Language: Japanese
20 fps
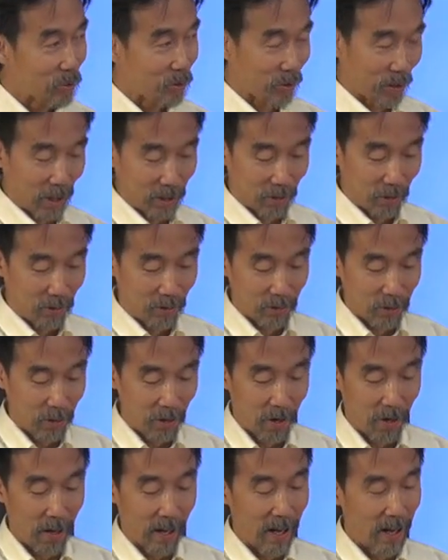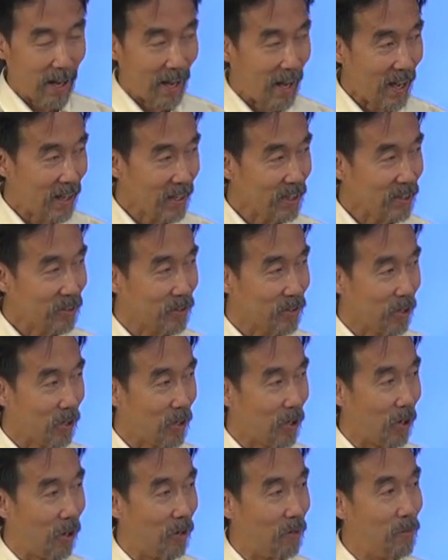どういうことかというと愛
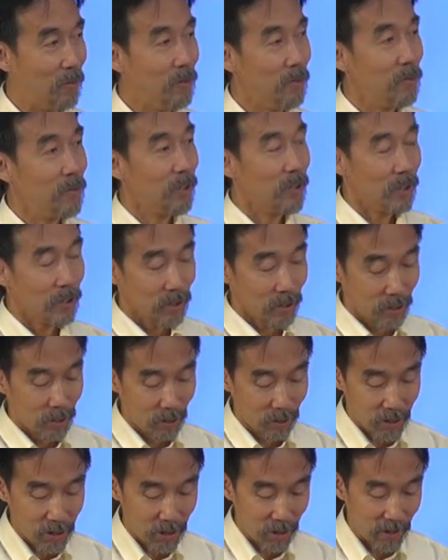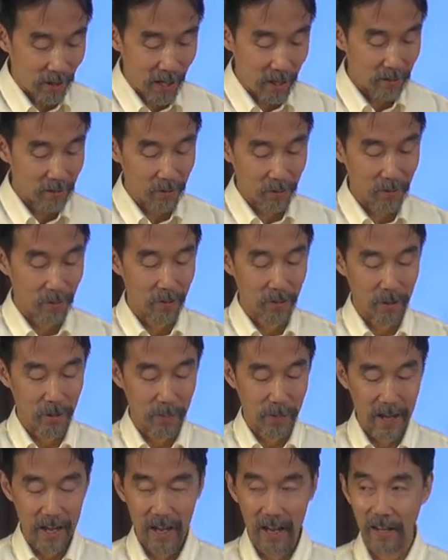と許しのあるところ
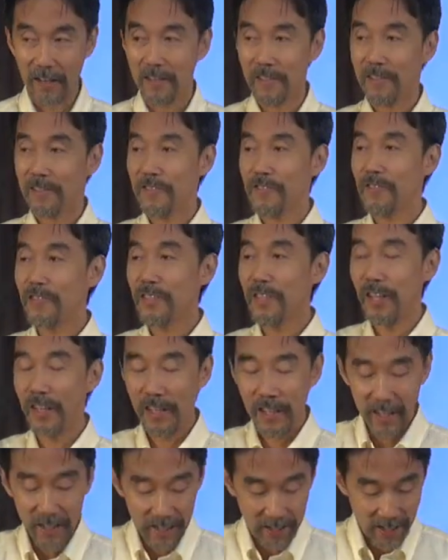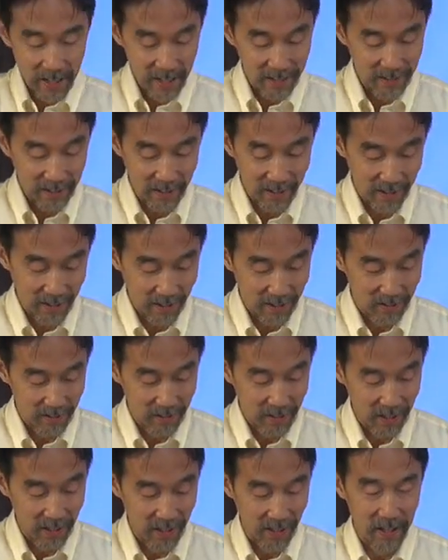には精霊が働か
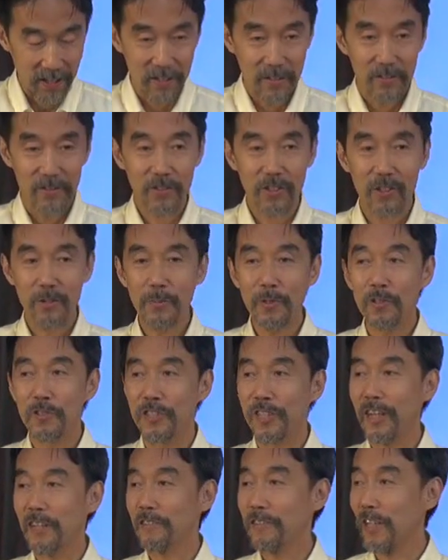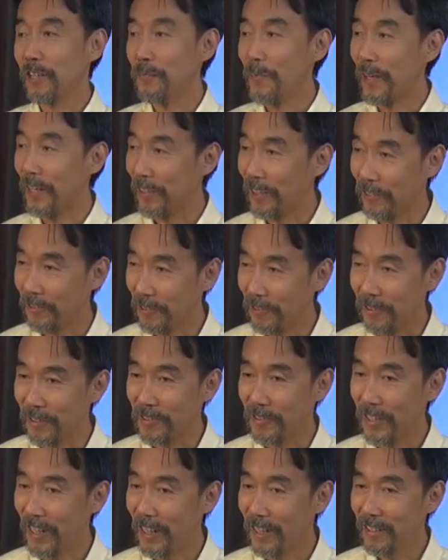れて罪の自覚が生まれてくる
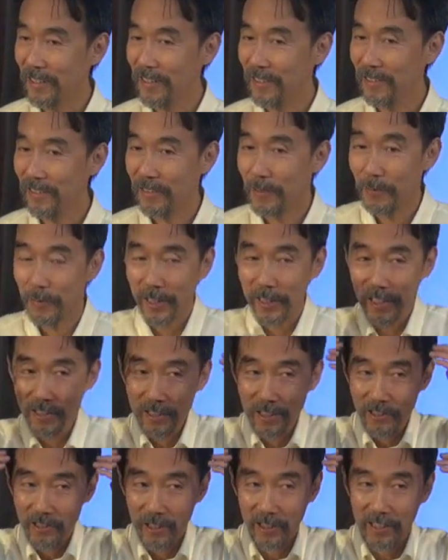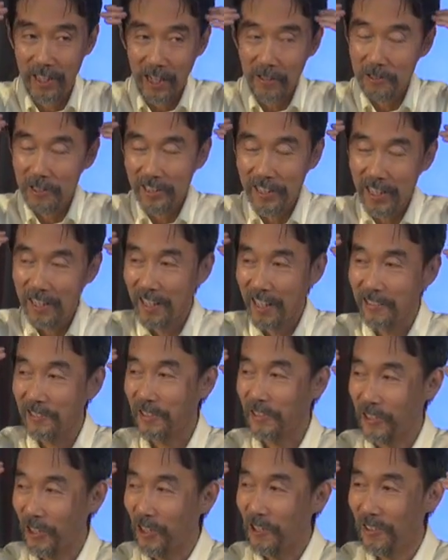んですね私たちは逆に考え
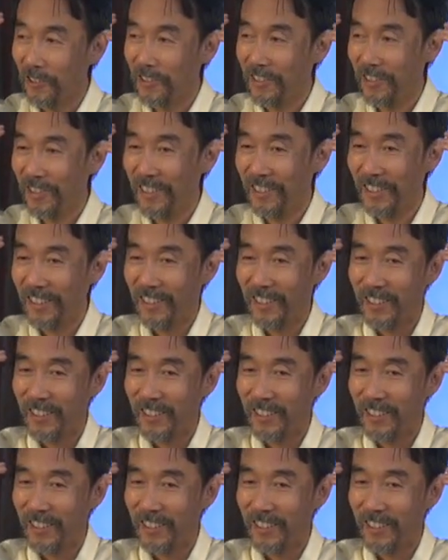るでしょ